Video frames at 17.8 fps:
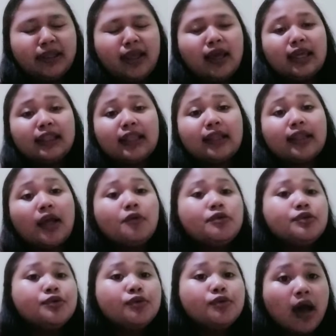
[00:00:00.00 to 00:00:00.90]
yang kita tahu
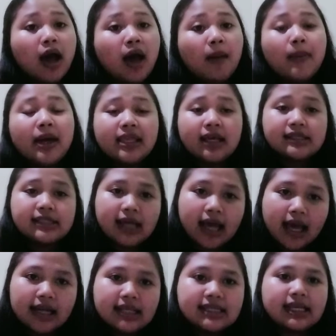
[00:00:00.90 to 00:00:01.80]
juga banyak
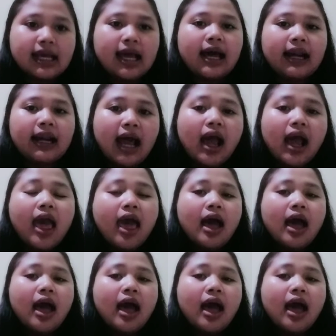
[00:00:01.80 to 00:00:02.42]
sekali sekarang